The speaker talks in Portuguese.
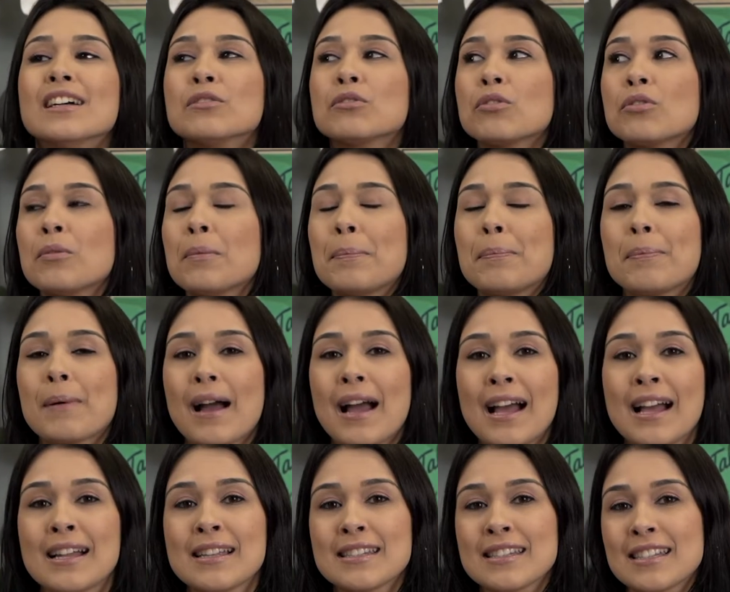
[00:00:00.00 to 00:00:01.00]
Tudo
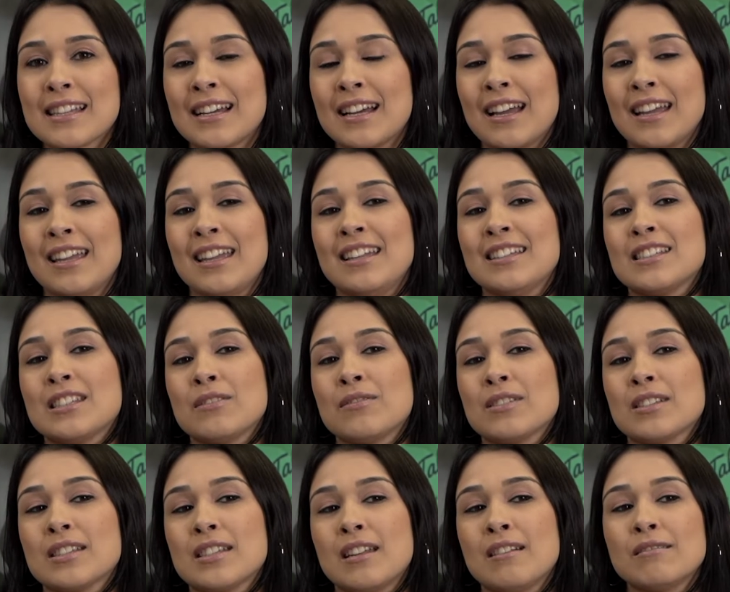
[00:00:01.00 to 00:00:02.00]
passa e se
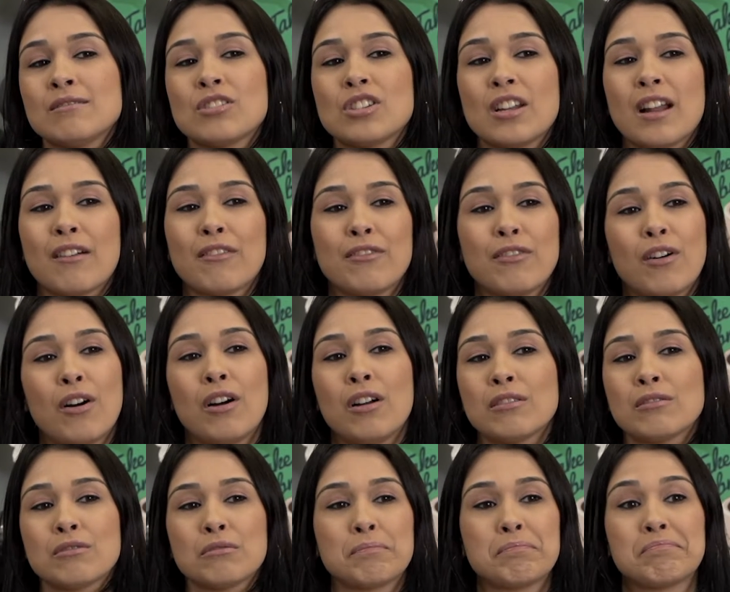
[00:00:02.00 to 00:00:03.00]
você não tirar
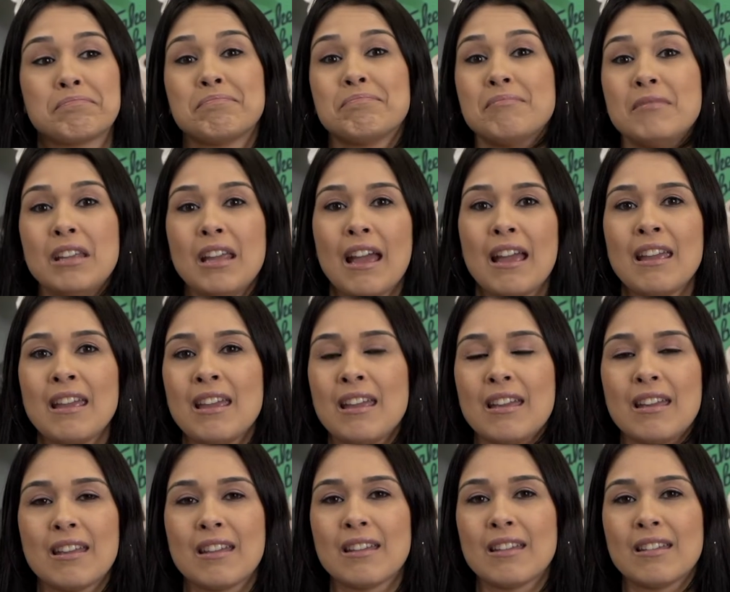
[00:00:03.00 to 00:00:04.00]
foto, e
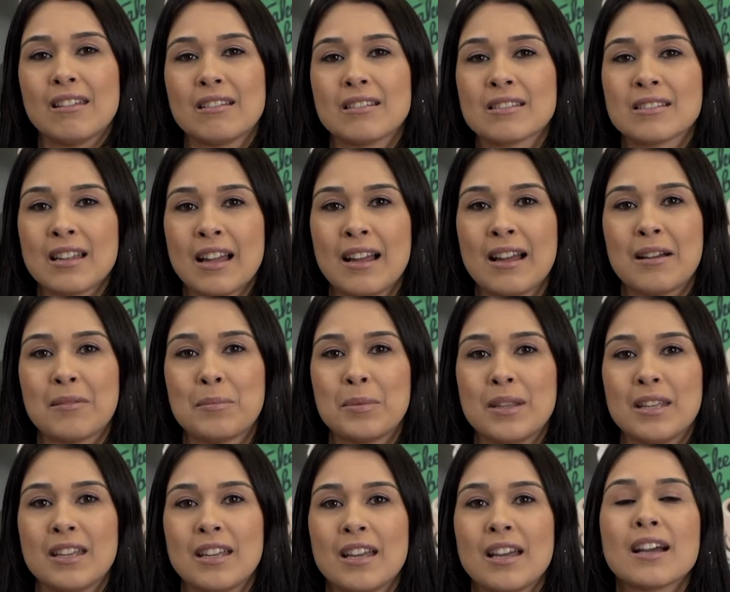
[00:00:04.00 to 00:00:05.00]
aí?
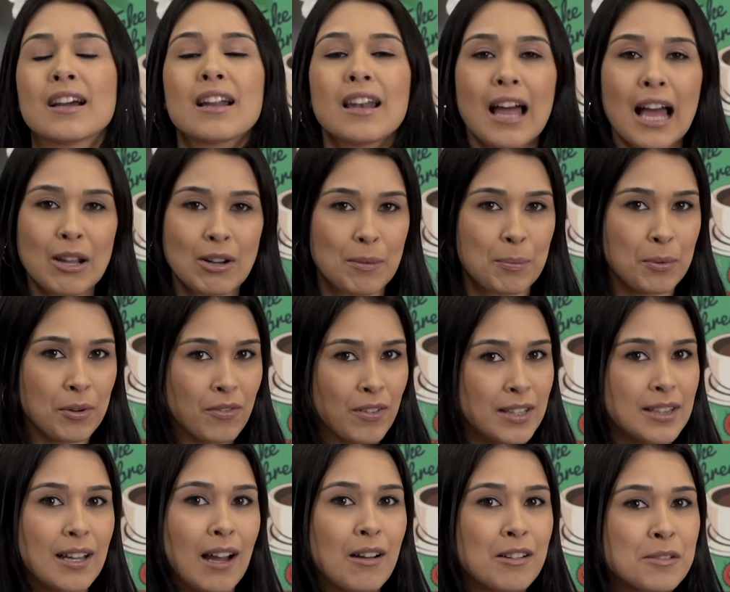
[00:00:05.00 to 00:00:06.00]
sabe? Claro,
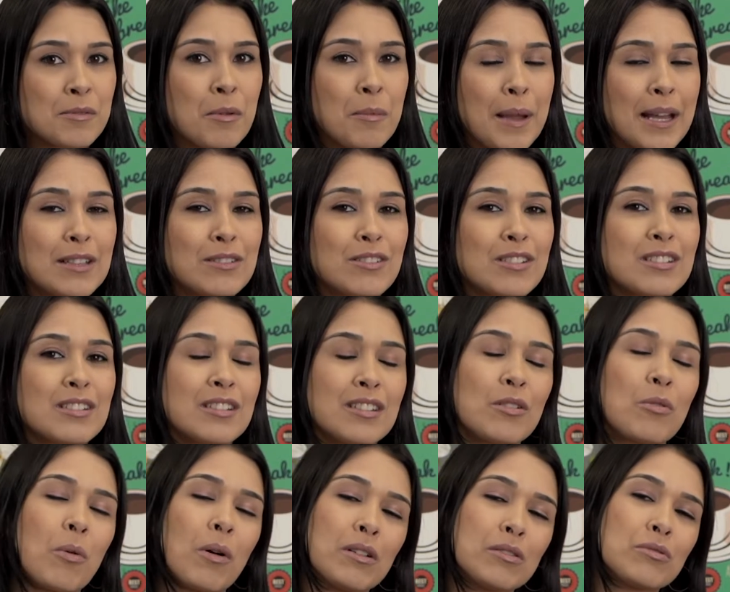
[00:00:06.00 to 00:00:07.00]
aproveitar os momentos
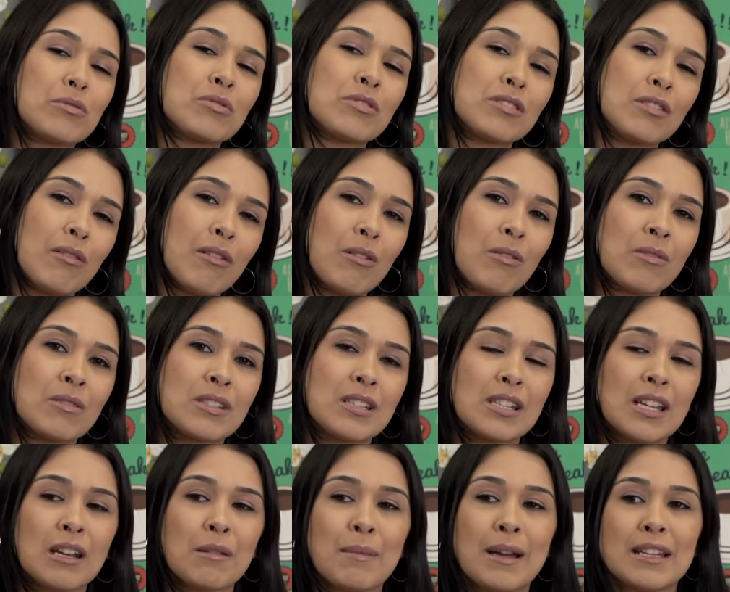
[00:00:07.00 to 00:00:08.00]
enquanto estão
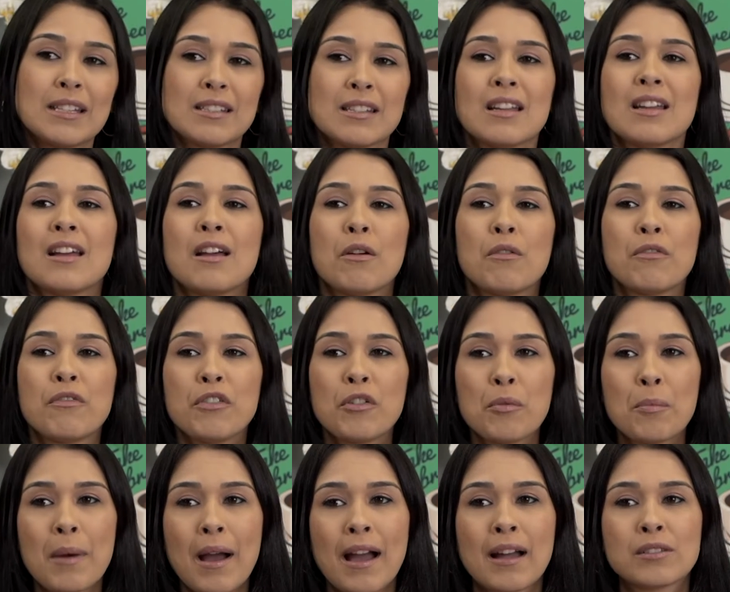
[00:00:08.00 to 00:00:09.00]
acontecendo, mas
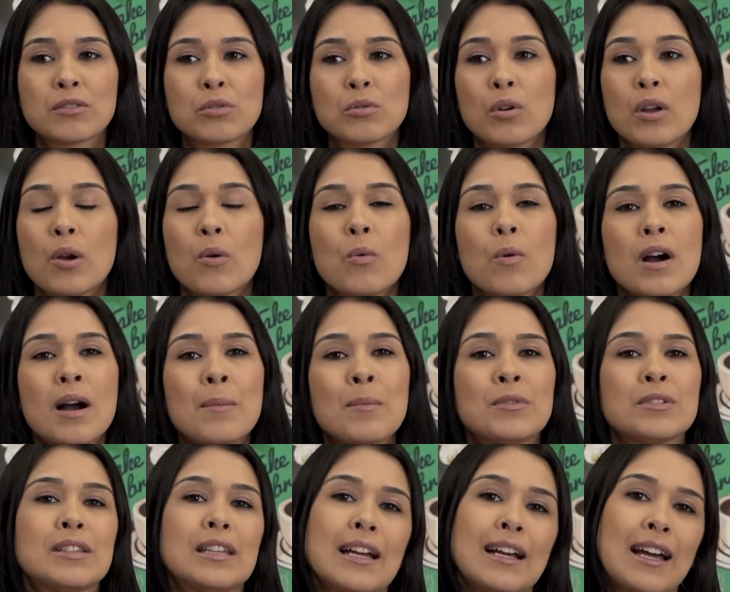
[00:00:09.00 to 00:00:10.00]
filmar. Eu
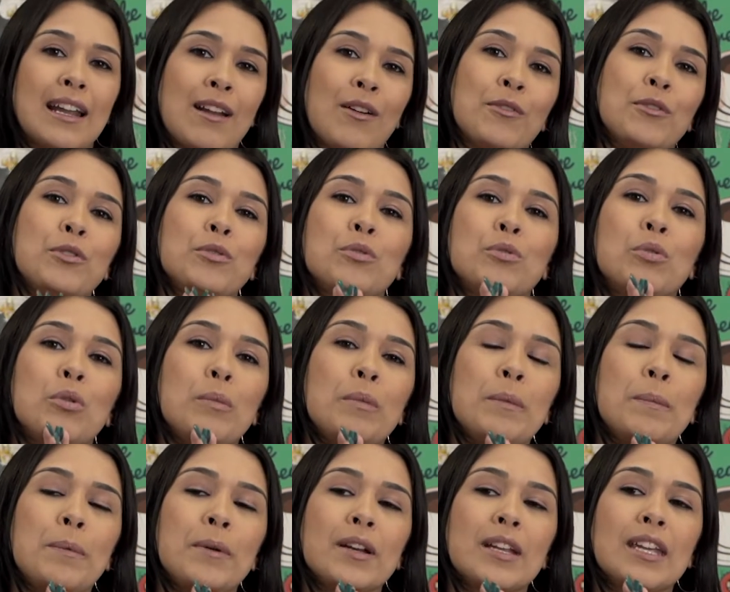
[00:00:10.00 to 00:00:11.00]
amo ter canal no
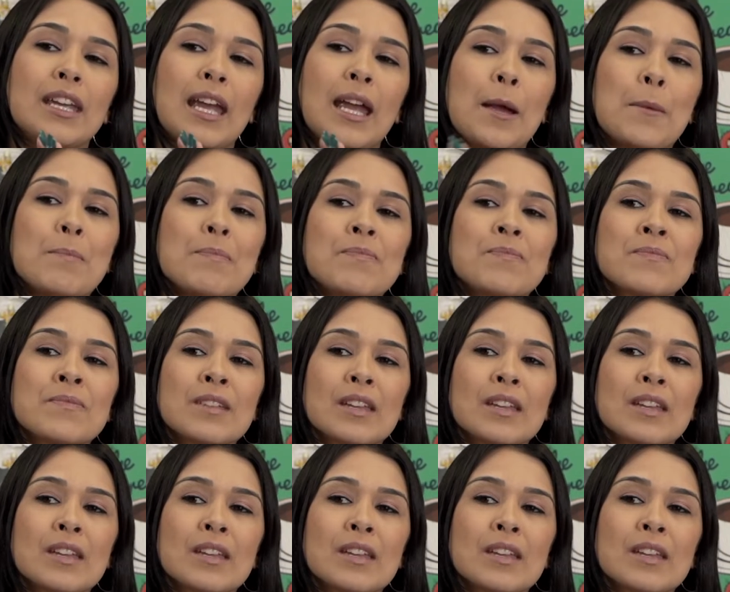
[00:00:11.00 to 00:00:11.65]
YouTube porque